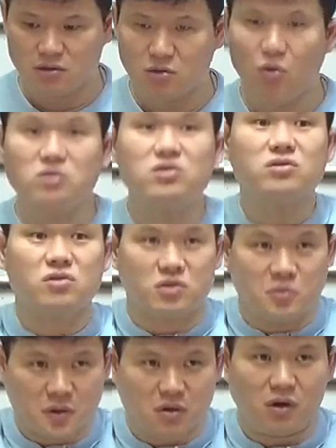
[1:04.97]
서 있었어
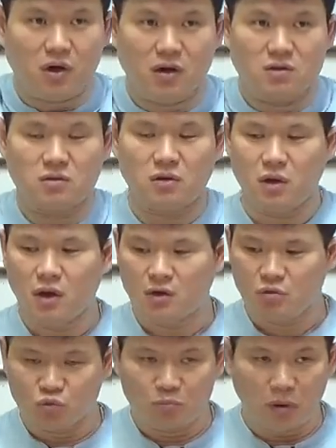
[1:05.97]
스피커가. 그래서
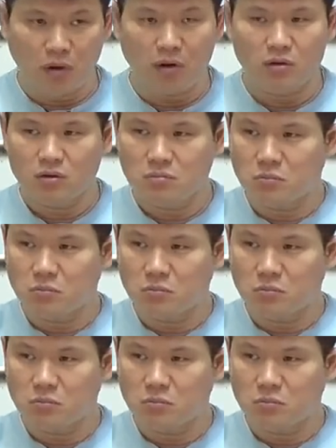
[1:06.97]
우퍼,